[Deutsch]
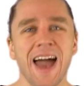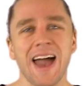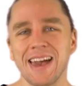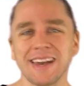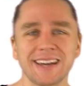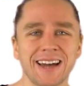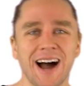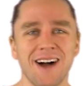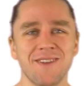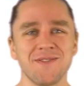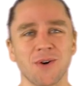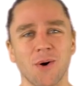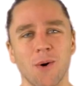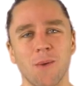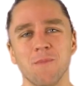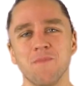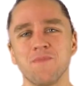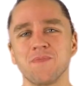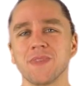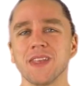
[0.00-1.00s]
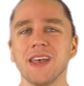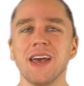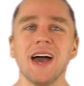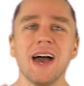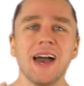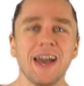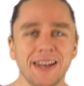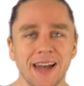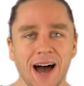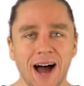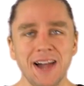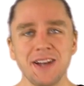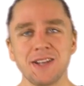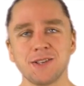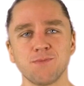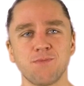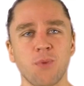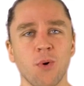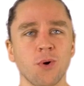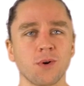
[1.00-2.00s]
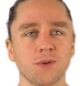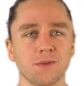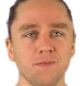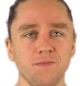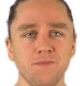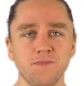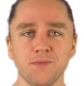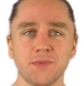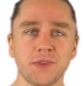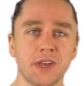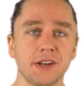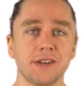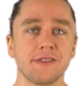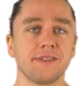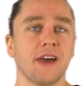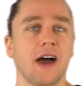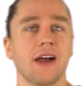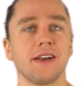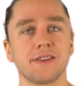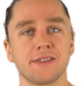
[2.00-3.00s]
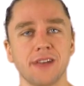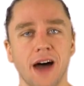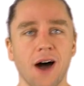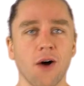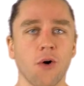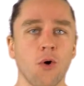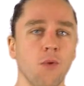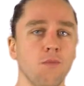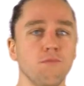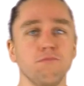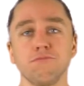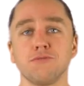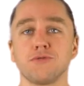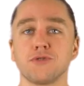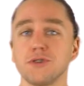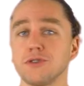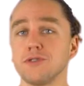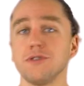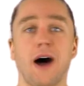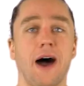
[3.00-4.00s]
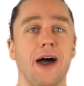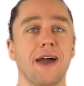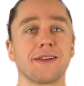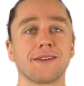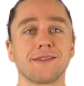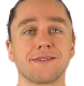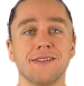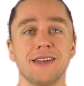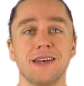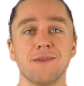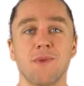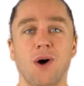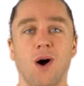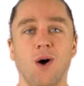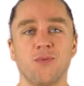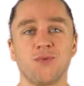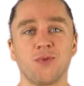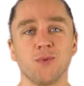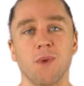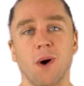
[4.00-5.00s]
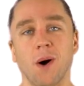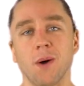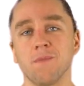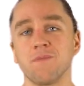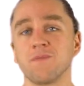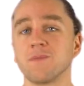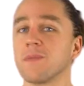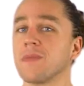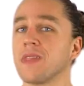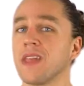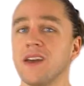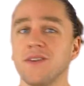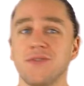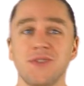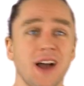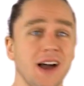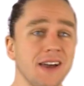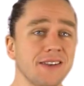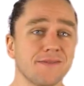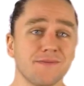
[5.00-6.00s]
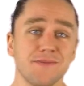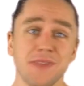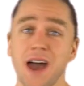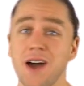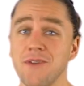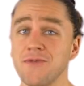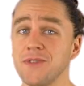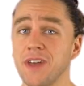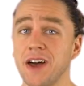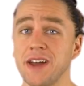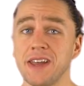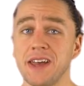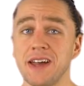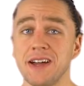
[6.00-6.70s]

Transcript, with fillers: Egal wie rum. In all diesen Punkten geht es hier eigentlich darum, sich ein eigenes Leben aufzubauen. Vielleicht nerven deine